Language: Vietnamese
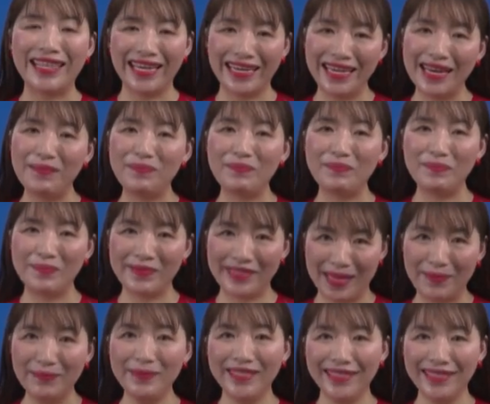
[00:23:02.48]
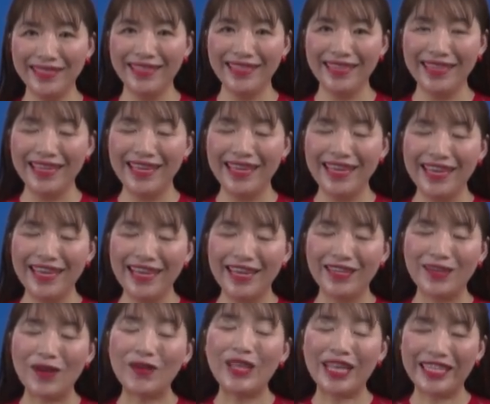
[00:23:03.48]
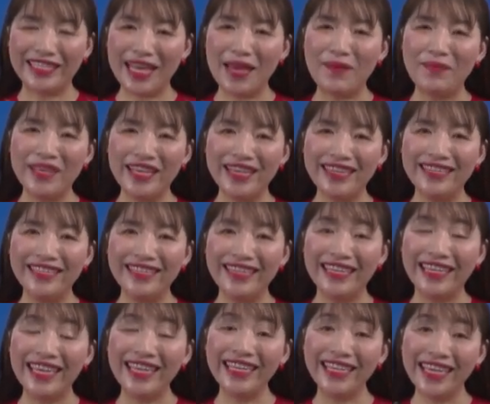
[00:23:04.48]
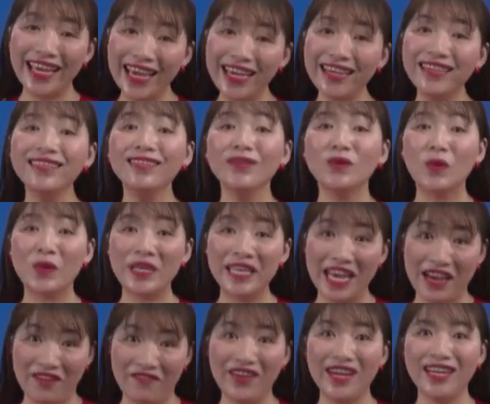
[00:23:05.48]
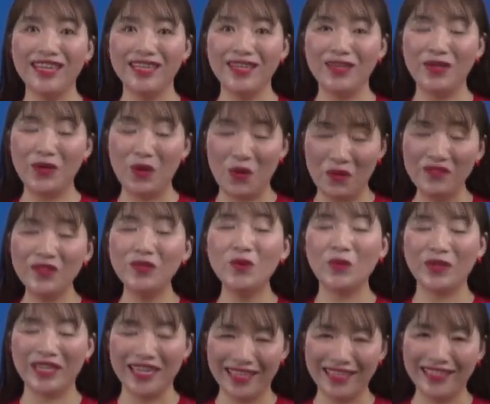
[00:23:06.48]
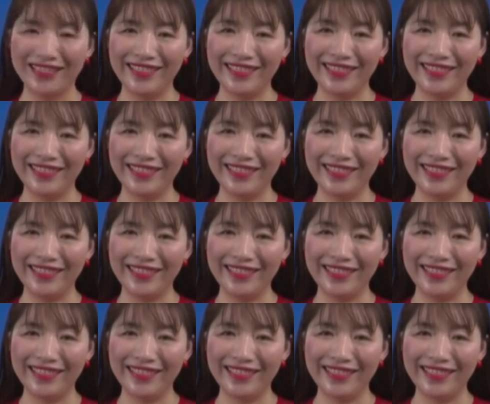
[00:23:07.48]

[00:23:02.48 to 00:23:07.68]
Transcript: những năm 80, có thể xem như những cái khế ước của nhà văn đối với cuộc đời